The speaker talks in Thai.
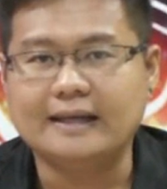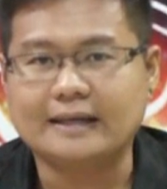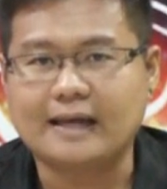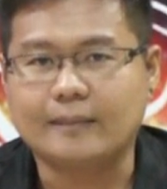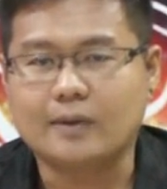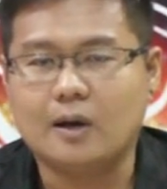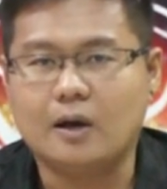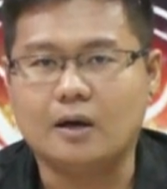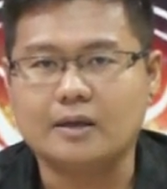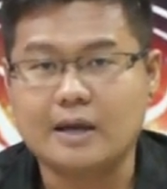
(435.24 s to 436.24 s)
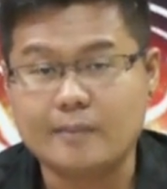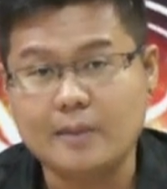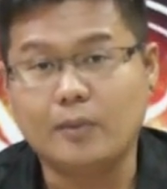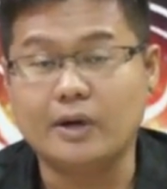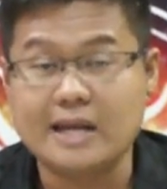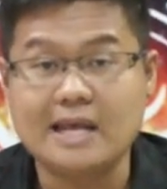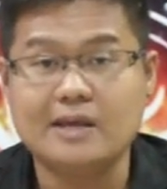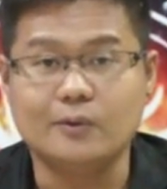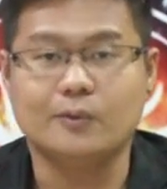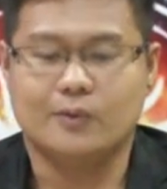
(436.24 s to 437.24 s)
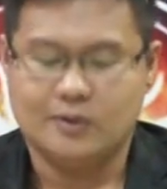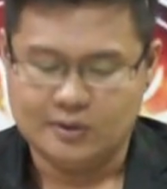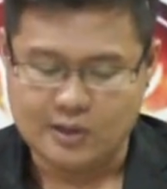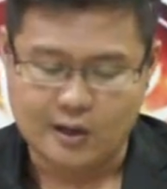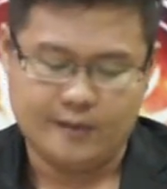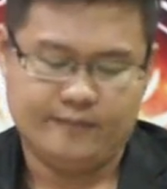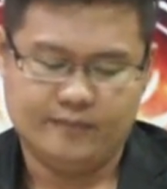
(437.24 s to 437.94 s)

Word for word: นะครับ ก็ยังมีผลดีอยู่เนาะ